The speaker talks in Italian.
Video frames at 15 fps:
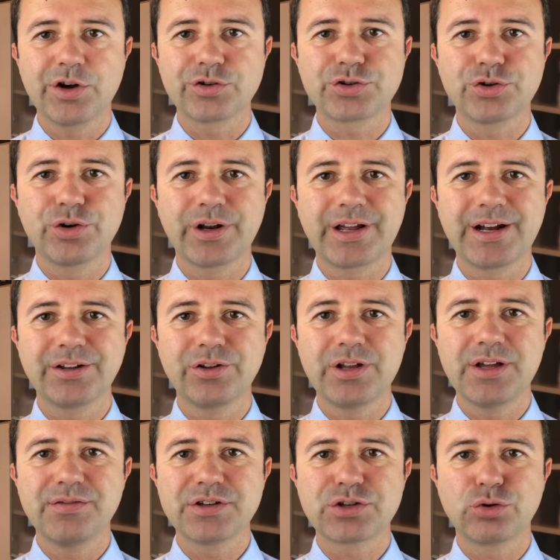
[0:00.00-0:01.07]
Ciao, sono Riccardo
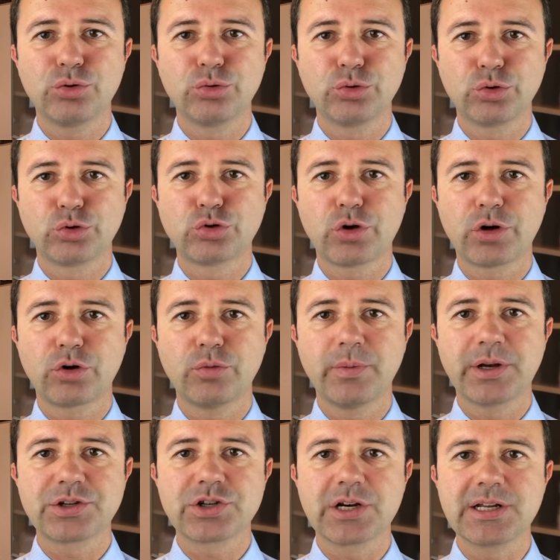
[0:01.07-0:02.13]
Lievi, sono un dottore
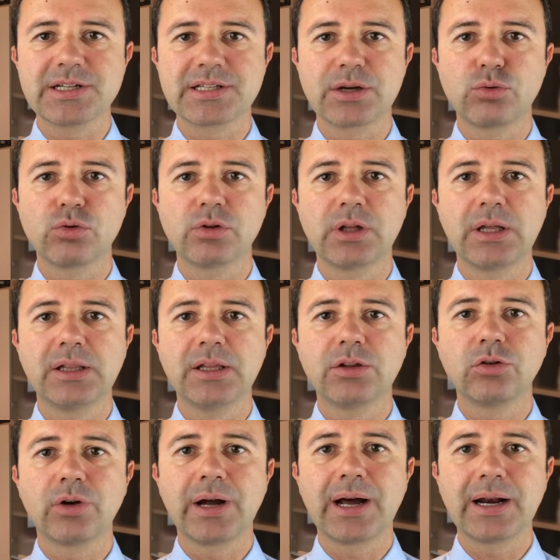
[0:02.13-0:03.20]
commercialista, uno dei
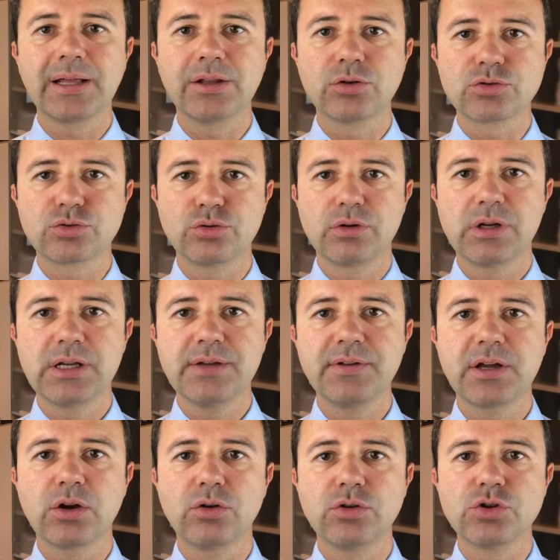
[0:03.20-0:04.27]
titolari dello studio
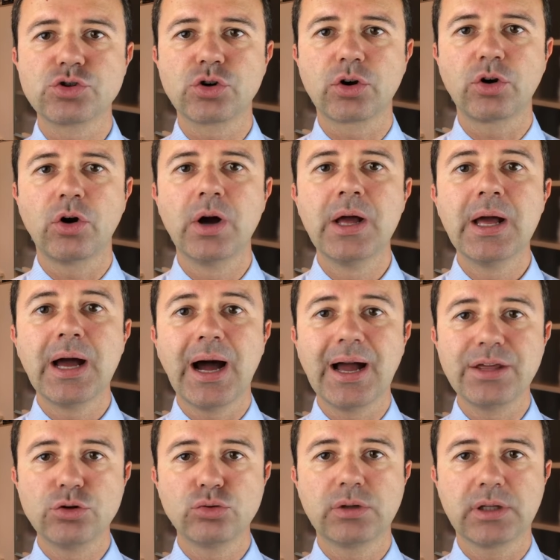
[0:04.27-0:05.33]
Lievi che ogni giorno
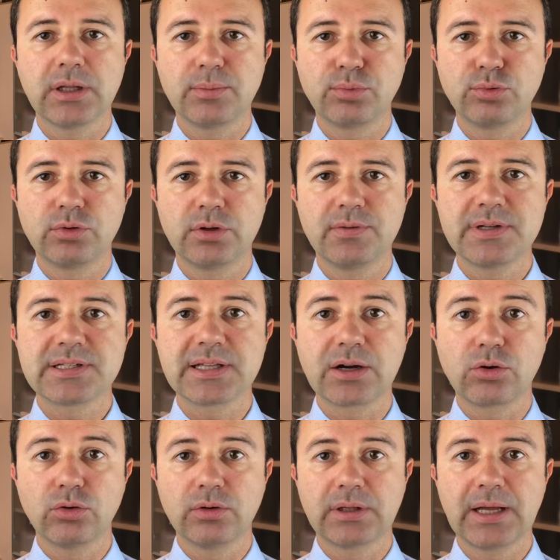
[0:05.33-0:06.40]
aiuta dal punto di
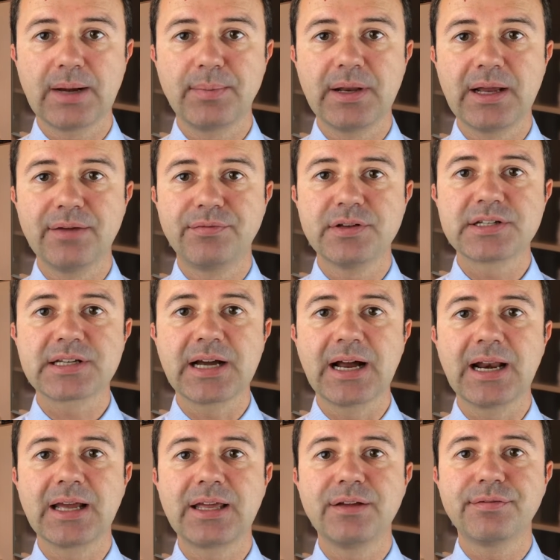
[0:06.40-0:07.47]
vista contabile e
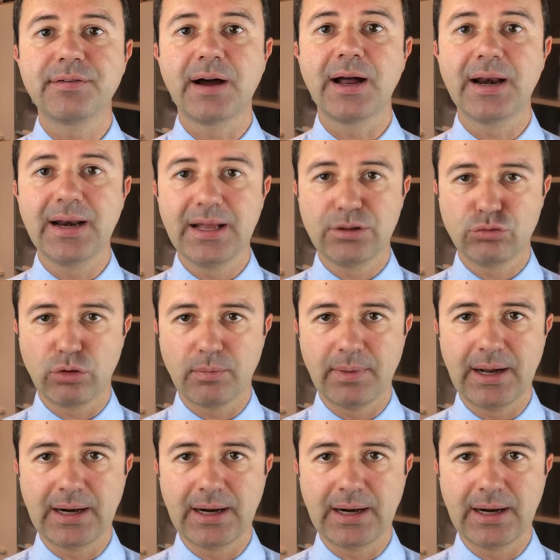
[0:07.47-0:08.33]
fiscale chi fa network